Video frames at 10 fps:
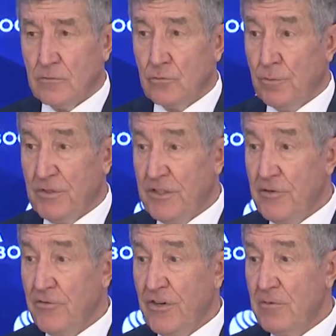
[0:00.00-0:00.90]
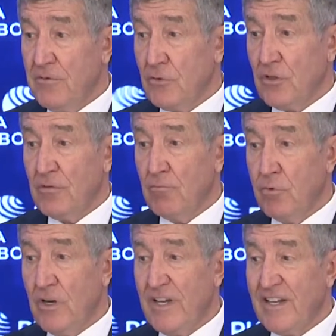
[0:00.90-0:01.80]
до последнего времени все-таки
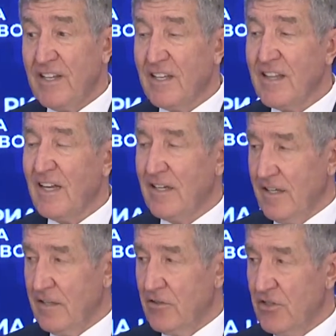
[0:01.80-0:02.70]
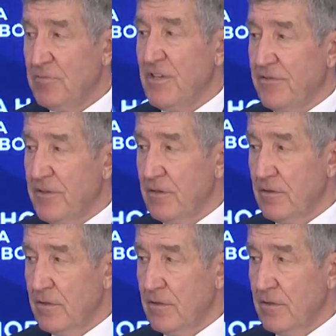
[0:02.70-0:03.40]
более региональный, чем нефть.